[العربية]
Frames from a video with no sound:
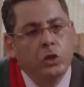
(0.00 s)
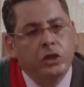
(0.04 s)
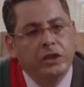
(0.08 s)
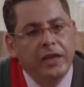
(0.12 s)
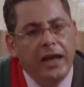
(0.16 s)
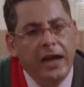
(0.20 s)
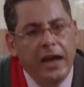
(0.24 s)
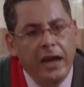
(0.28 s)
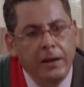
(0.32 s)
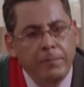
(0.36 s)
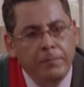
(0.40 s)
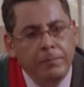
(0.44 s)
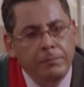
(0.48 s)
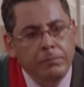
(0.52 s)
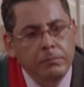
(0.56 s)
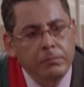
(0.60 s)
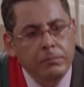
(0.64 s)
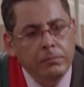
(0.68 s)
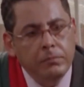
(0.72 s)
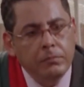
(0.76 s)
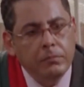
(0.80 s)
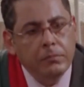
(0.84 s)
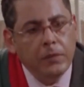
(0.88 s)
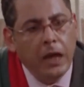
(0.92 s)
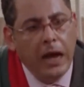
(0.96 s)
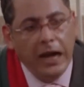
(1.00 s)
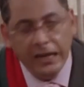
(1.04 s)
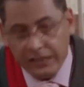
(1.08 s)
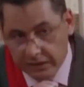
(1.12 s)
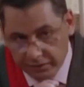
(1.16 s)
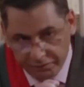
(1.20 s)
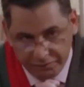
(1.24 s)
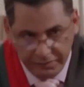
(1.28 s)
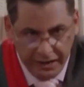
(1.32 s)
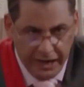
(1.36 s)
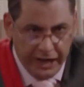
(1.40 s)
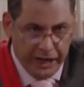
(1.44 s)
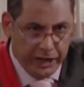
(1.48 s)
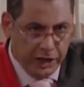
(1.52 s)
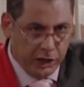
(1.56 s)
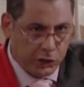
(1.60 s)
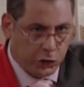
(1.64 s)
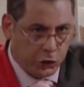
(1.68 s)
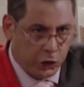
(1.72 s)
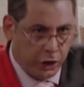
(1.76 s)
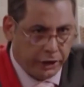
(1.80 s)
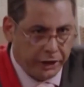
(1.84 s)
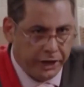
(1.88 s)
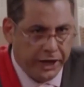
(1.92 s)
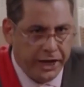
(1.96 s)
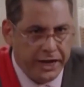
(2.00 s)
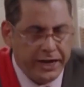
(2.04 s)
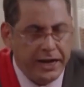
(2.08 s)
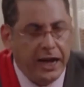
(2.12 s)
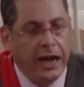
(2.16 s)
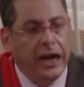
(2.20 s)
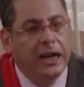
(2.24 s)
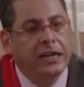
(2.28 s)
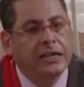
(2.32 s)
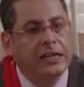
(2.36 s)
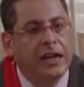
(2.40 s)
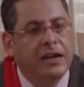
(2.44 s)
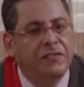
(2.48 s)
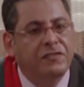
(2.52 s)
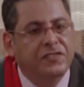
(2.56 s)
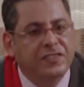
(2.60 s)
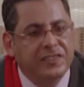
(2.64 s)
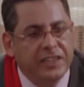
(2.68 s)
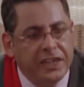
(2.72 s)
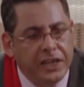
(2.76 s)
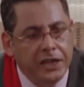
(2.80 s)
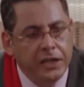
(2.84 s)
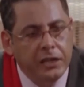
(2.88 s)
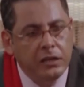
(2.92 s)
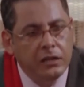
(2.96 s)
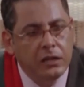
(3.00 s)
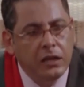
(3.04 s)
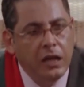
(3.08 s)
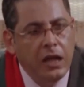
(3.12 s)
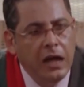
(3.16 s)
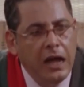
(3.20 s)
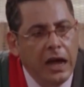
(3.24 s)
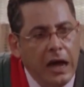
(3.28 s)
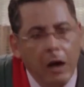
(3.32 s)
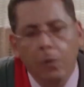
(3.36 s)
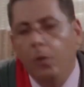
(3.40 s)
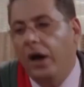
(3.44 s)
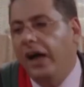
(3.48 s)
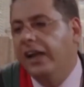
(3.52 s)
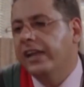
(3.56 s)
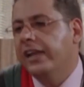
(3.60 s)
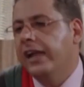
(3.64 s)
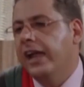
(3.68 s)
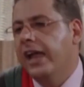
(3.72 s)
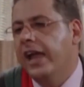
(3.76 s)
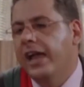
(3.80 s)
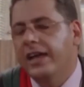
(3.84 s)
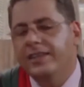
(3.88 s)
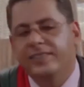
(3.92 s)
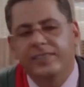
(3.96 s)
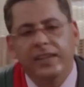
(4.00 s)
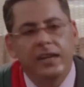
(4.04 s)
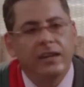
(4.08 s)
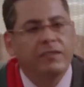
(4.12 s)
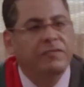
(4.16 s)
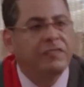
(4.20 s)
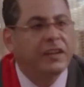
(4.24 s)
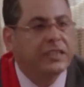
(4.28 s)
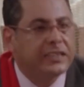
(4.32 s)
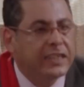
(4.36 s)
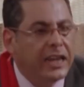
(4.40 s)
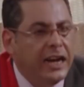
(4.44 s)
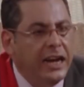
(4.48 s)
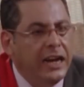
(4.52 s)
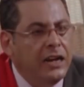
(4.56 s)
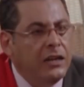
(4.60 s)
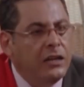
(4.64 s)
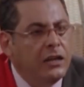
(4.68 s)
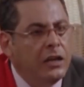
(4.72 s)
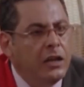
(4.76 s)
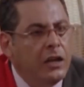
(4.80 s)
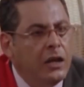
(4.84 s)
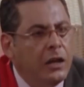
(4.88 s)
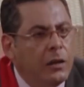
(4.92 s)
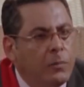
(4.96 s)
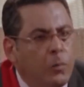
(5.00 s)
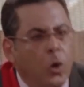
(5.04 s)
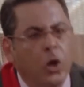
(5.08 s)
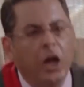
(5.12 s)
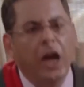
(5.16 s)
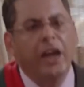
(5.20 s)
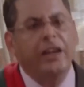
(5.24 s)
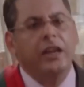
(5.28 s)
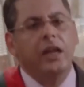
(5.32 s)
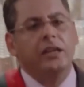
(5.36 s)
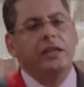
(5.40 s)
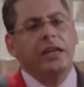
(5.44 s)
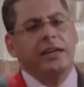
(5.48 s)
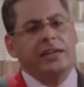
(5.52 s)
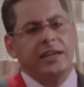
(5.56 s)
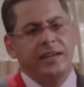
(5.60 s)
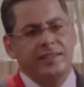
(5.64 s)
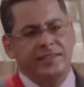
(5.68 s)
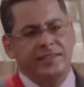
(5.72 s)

المتهم عن دفاعه الشرعي عن نفسه أو عن هذه الفتاة مجرد